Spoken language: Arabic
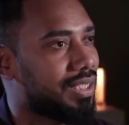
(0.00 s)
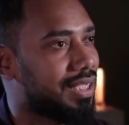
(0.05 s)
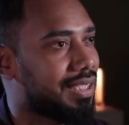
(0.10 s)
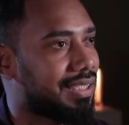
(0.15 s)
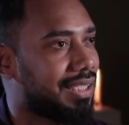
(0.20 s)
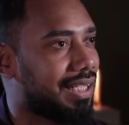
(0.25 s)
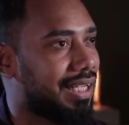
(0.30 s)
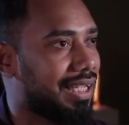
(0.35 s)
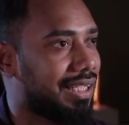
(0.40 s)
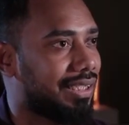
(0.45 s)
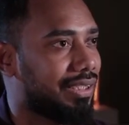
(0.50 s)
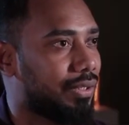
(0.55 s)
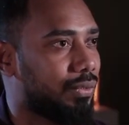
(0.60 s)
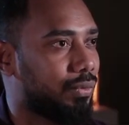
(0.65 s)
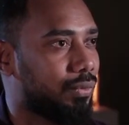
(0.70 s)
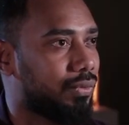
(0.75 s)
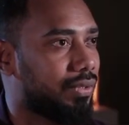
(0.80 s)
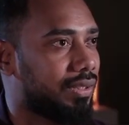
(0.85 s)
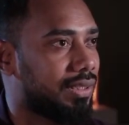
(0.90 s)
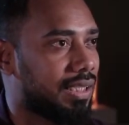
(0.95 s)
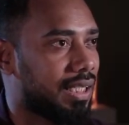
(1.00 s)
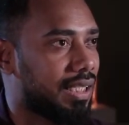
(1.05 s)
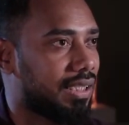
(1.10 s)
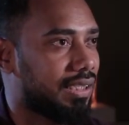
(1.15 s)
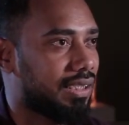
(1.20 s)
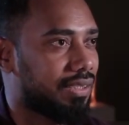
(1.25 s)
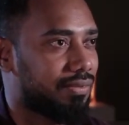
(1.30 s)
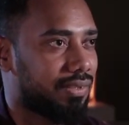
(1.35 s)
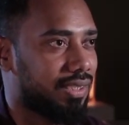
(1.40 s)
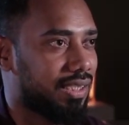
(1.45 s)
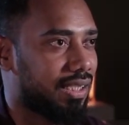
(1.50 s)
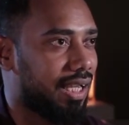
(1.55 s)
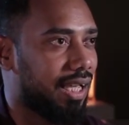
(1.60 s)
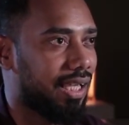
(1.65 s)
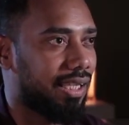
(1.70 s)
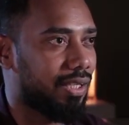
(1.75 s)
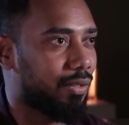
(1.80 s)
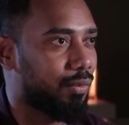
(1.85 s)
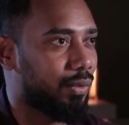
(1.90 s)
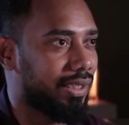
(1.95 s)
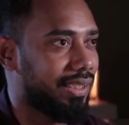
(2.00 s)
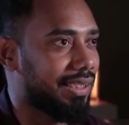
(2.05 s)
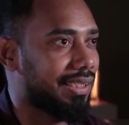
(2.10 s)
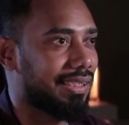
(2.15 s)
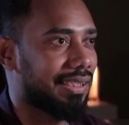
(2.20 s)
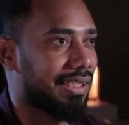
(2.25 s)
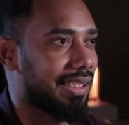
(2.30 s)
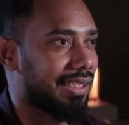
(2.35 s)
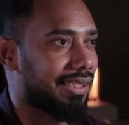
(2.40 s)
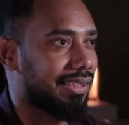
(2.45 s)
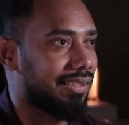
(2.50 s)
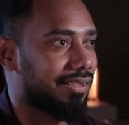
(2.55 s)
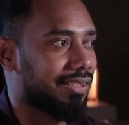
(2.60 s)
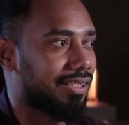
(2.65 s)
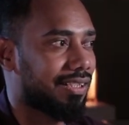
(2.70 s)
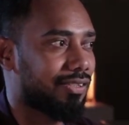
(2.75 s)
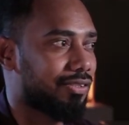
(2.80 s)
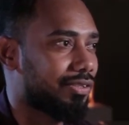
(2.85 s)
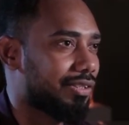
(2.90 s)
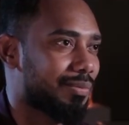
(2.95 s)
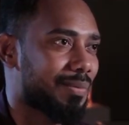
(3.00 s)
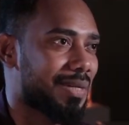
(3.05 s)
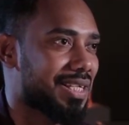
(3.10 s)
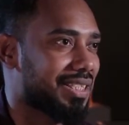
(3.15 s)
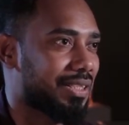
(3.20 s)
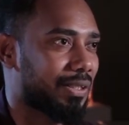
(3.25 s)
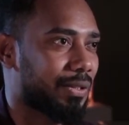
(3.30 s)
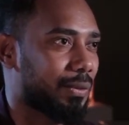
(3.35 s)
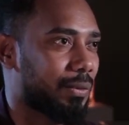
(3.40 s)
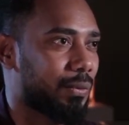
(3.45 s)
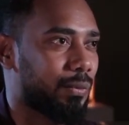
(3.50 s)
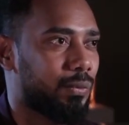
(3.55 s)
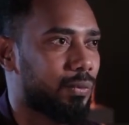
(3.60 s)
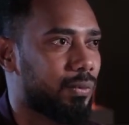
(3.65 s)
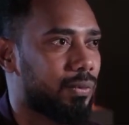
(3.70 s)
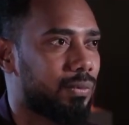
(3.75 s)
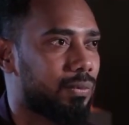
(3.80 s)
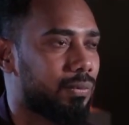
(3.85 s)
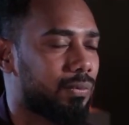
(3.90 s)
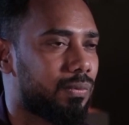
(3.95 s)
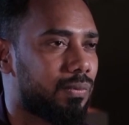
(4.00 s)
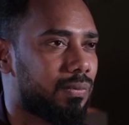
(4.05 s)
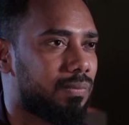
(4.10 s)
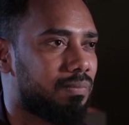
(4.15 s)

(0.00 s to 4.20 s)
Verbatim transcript: جاء صناعة العود جات في لحظة وحين يعني انا كنت ماسك العود و